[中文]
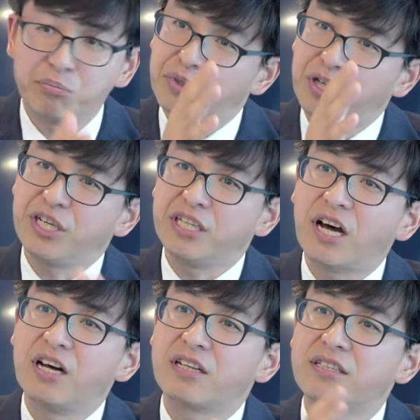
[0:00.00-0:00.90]
不可以
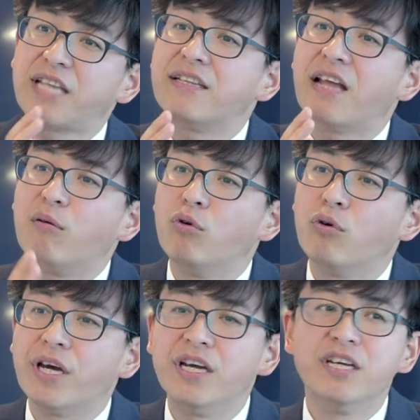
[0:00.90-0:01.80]
当担当牧
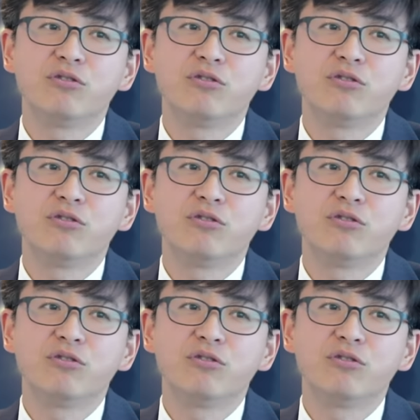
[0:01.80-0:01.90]
会，